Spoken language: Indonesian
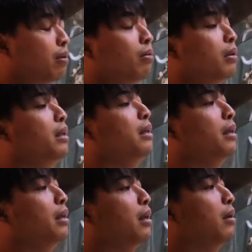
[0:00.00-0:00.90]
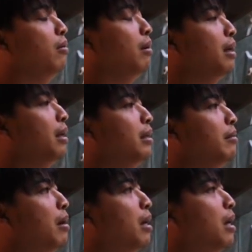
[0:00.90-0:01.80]
ngikutin ya kalau enggak
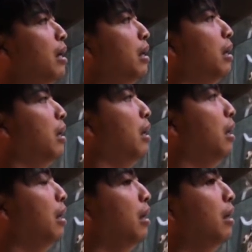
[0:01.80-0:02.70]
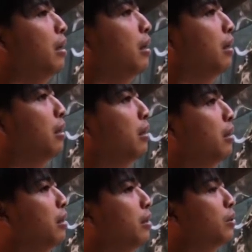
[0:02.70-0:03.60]
nanti bakal uh,